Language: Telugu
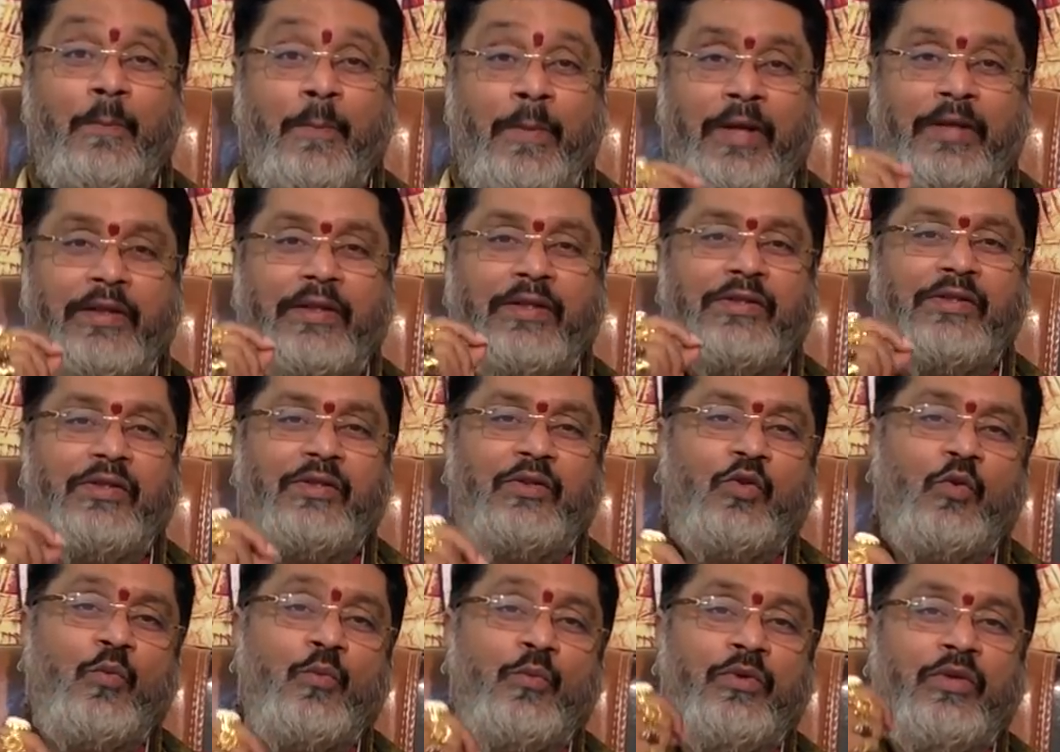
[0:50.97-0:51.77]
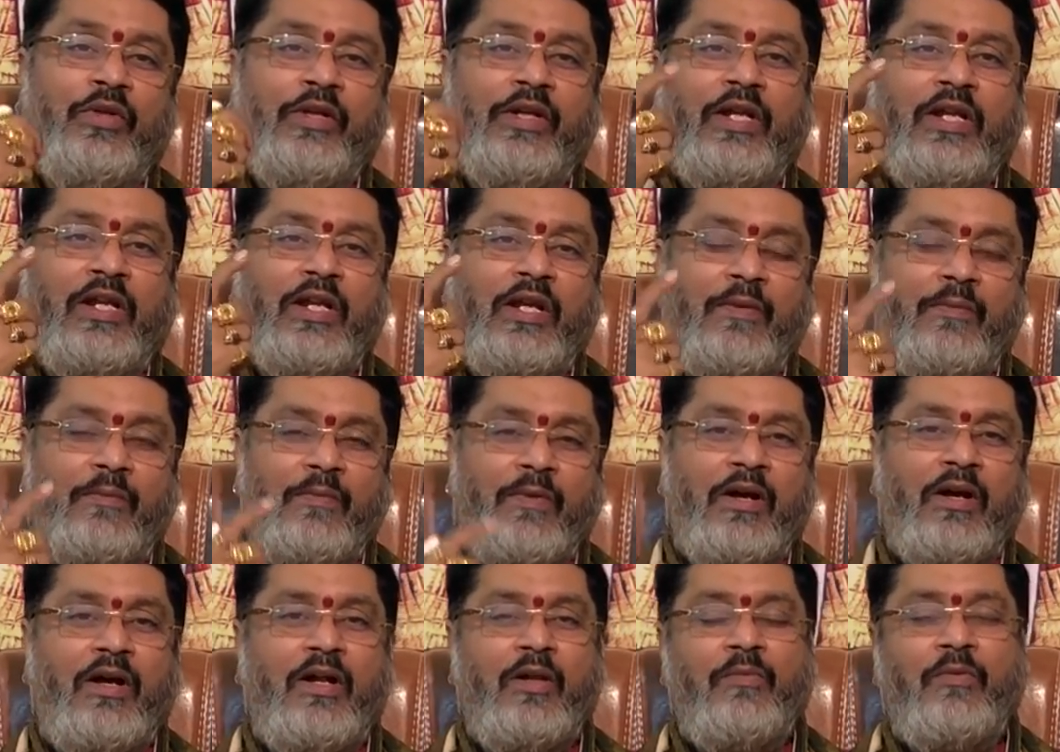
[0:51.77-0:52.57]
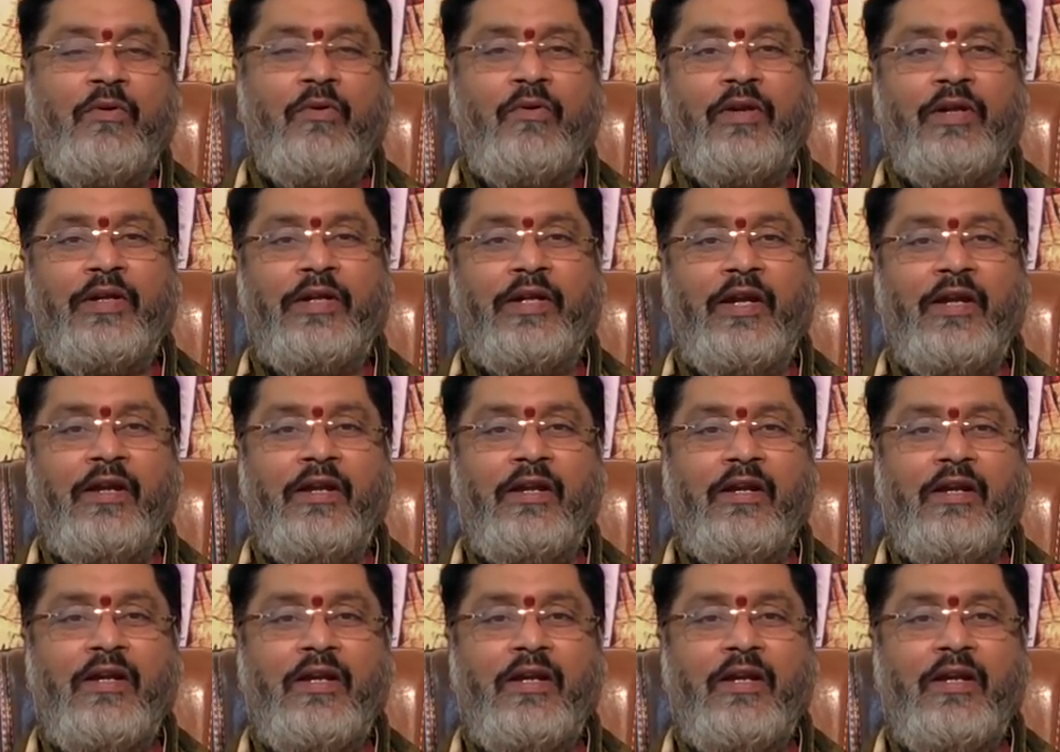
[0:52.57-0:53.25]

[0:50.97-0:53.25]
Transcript: మేధస్సుతో ముందుకెళ్ళే మహానుభావులకి